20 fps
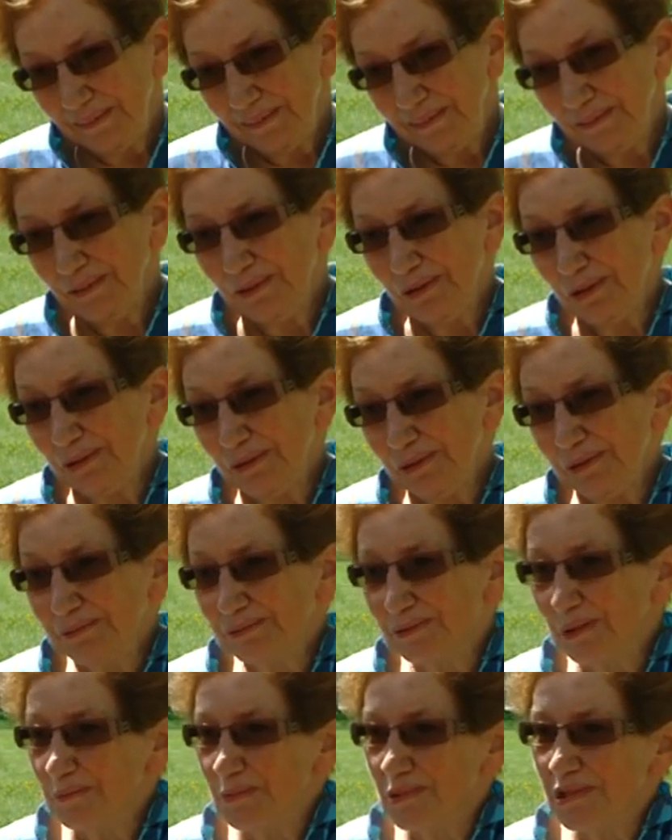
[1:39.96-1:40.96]
No,
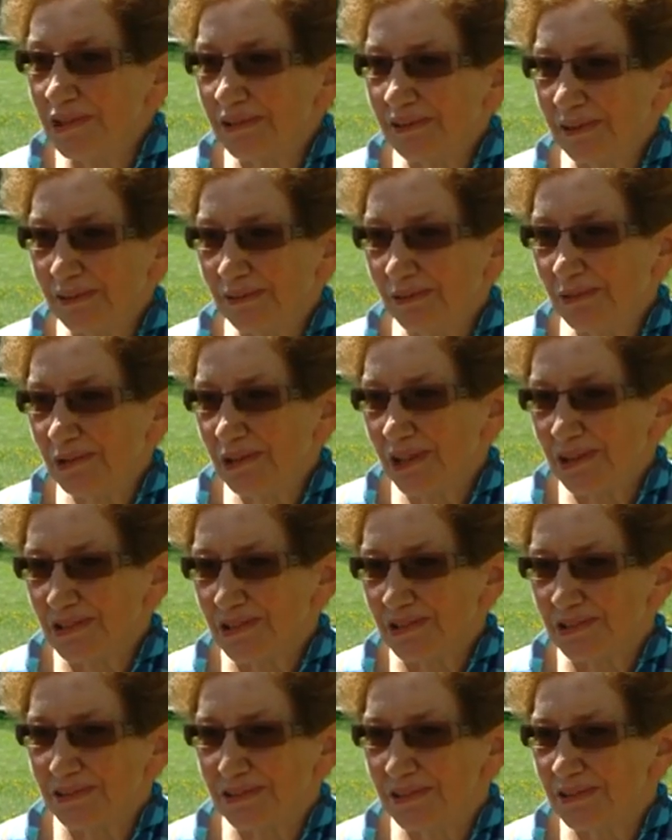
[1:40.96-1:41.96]
to mi się tak
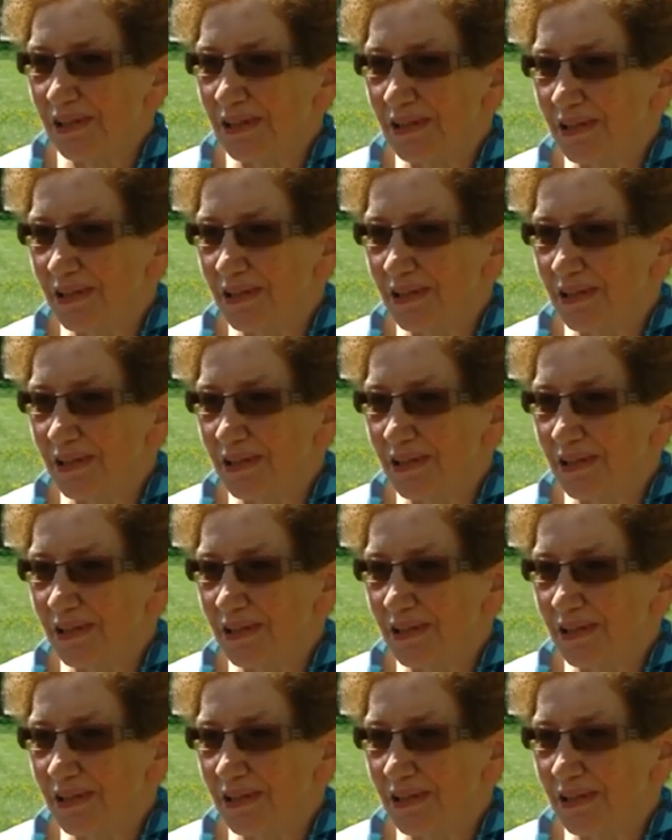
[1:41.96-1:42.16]
kojarzy